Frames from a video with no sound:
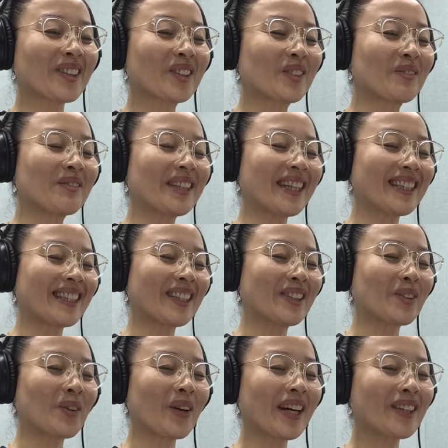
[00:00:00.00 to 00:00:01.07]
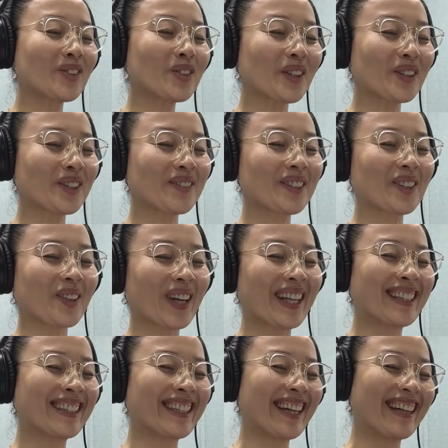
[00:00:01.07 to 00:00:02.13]
준비했는데 좋아해 주셨으면
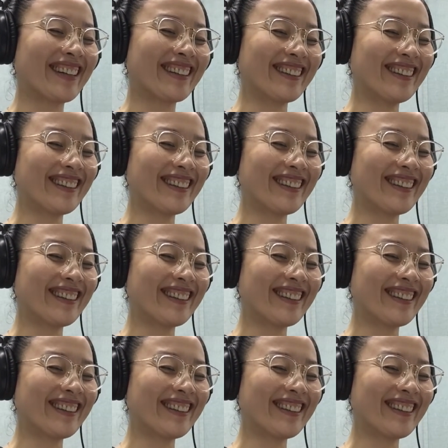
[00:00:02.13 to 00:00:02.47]
좋겠는데요.